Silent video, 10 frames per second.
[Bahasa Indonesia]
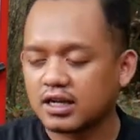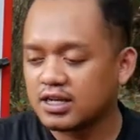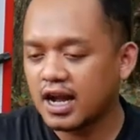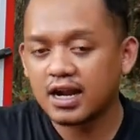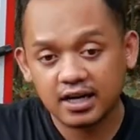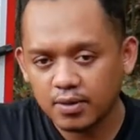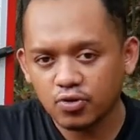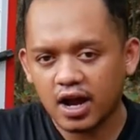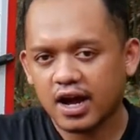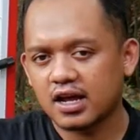dengan harga
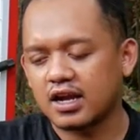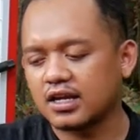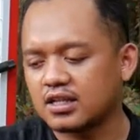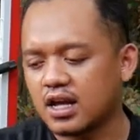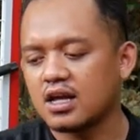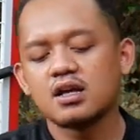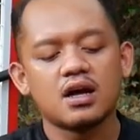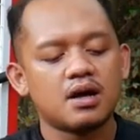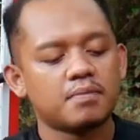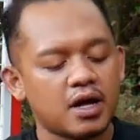murah karena kita
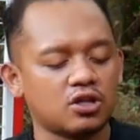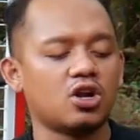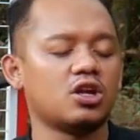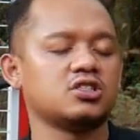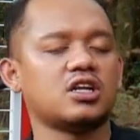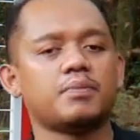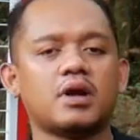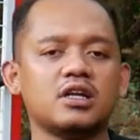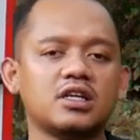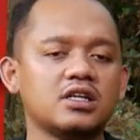bandrol
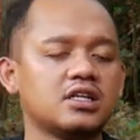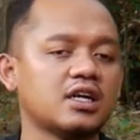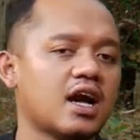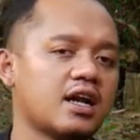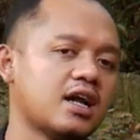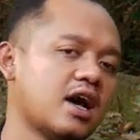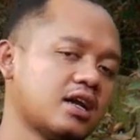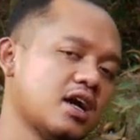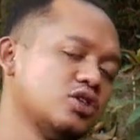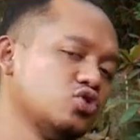senapan ini dengan
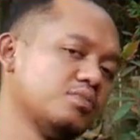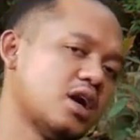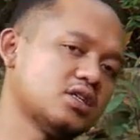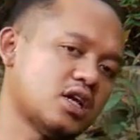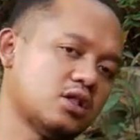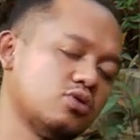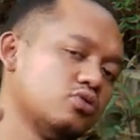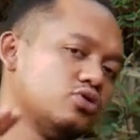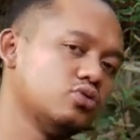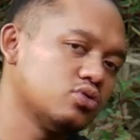harga cuma
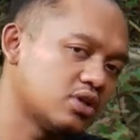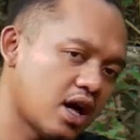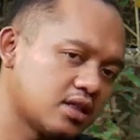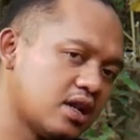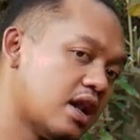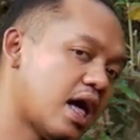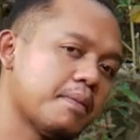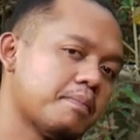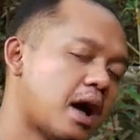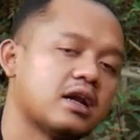1.800.000
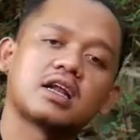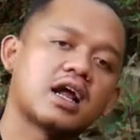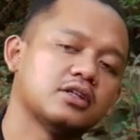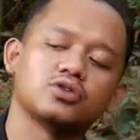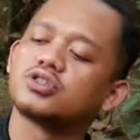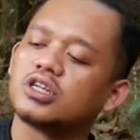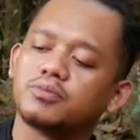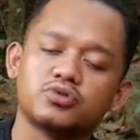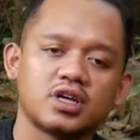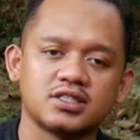
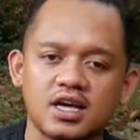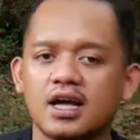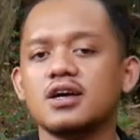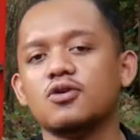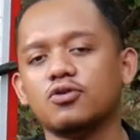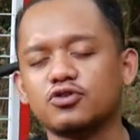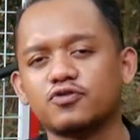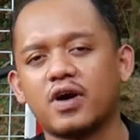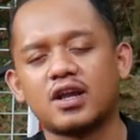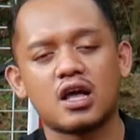saja
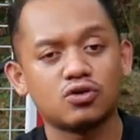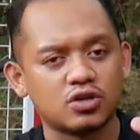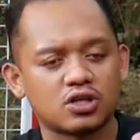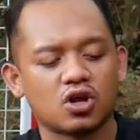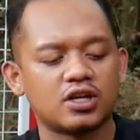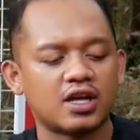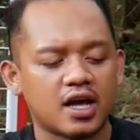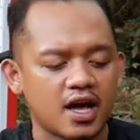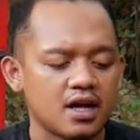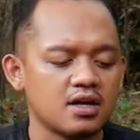untuk varian unit only
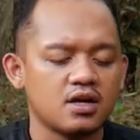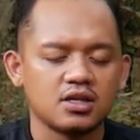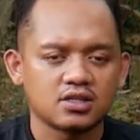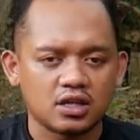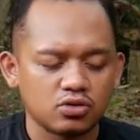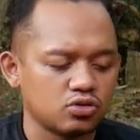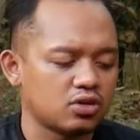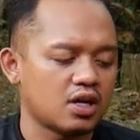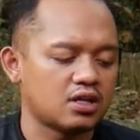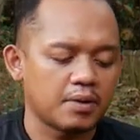ya, ya. satu
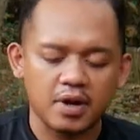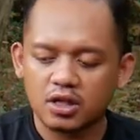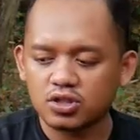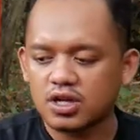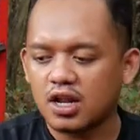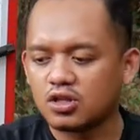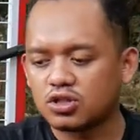juta delapan ratus kalian